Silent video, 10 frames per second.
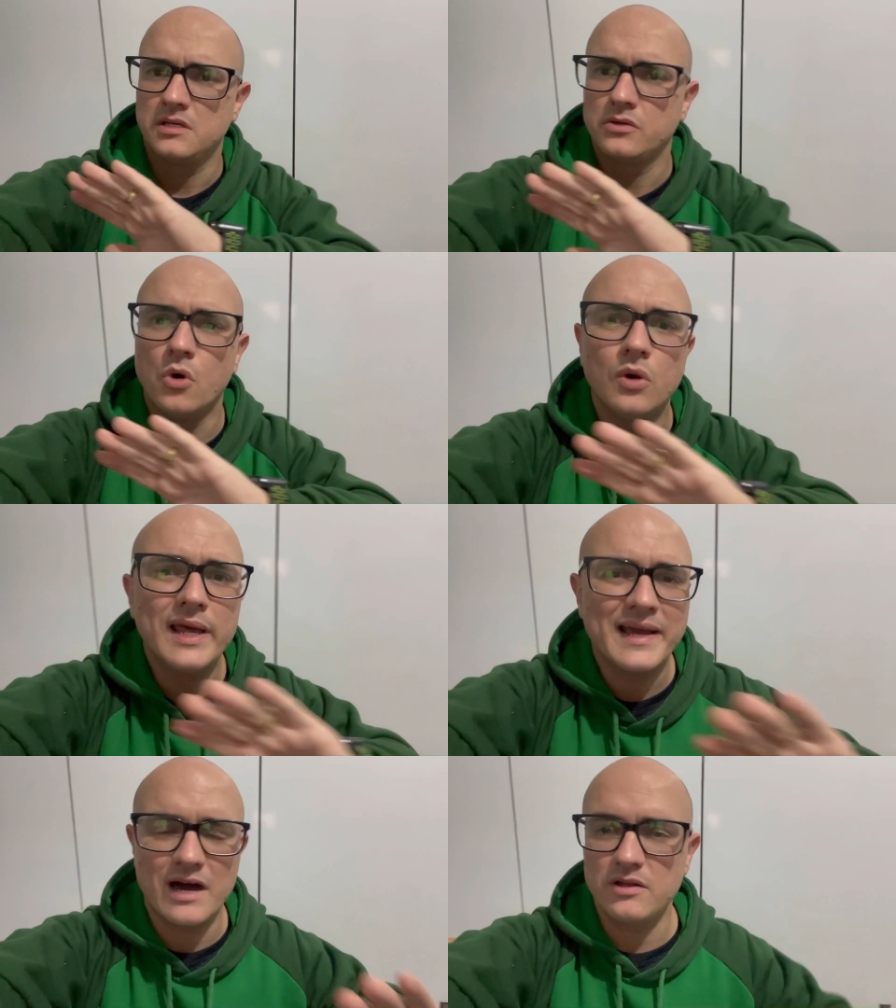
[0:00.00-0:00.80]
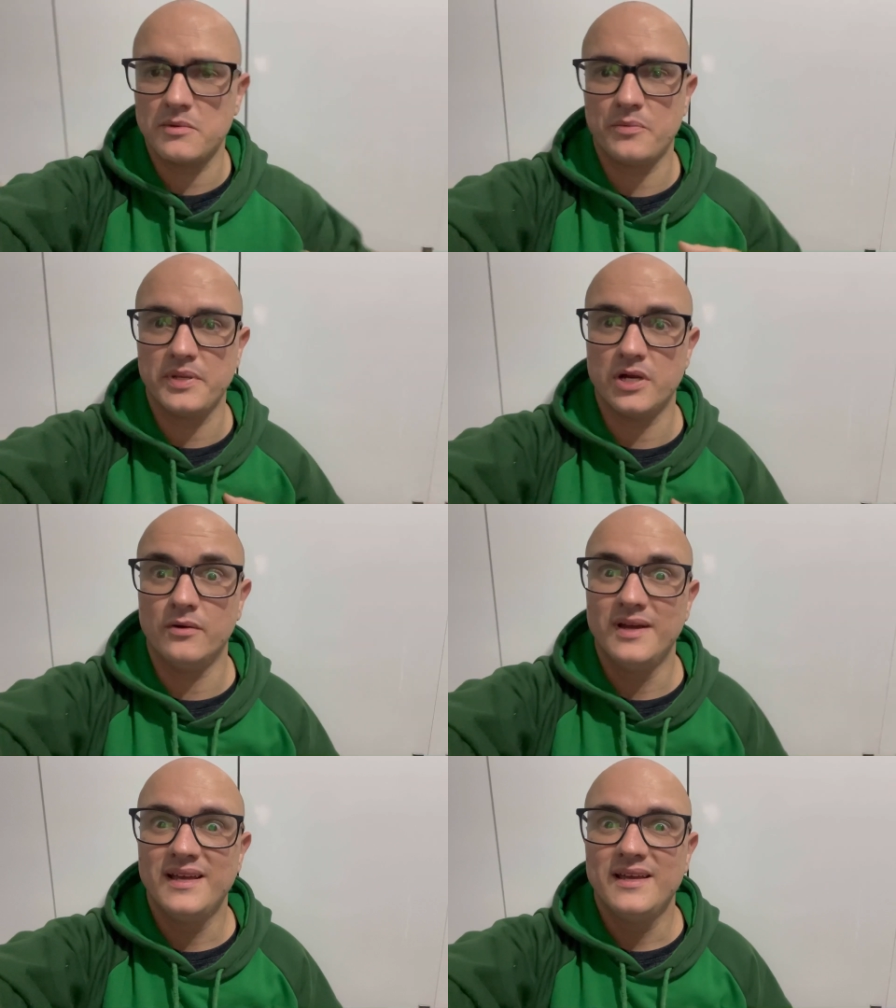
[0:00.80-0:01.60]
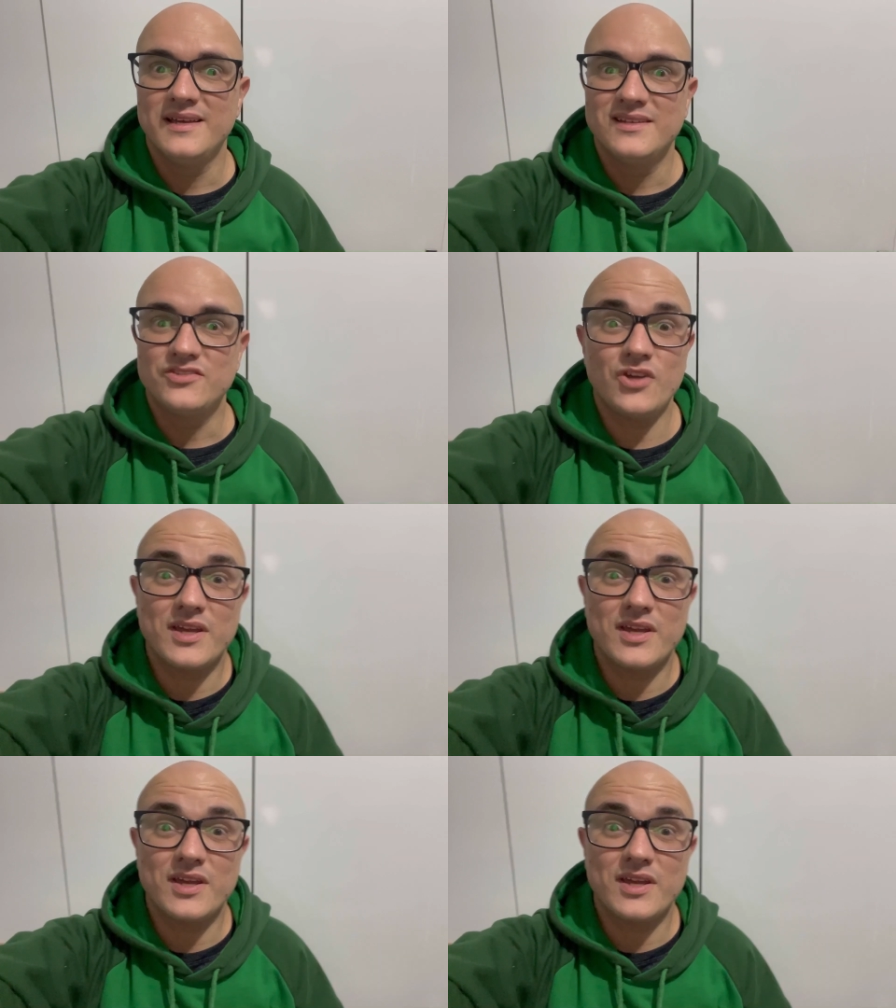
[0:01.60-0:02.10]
Gol legal, na minha opinião. Só